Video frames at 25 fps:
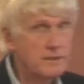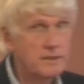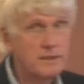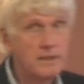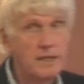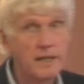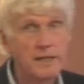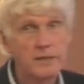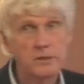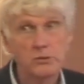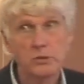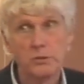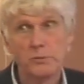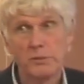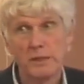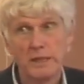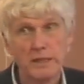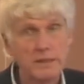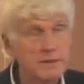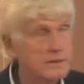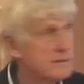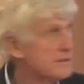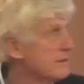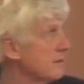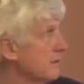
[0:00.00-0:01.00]
Ein
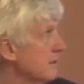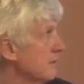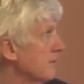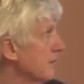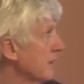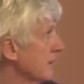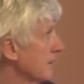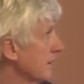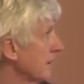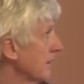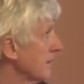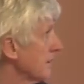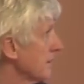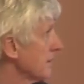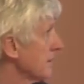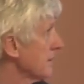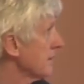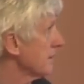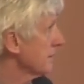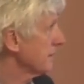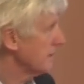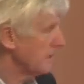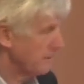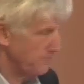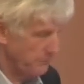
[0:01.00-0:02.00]
globales Klima kann es nicht
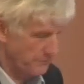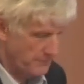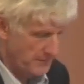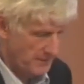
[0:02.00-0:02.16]
geben.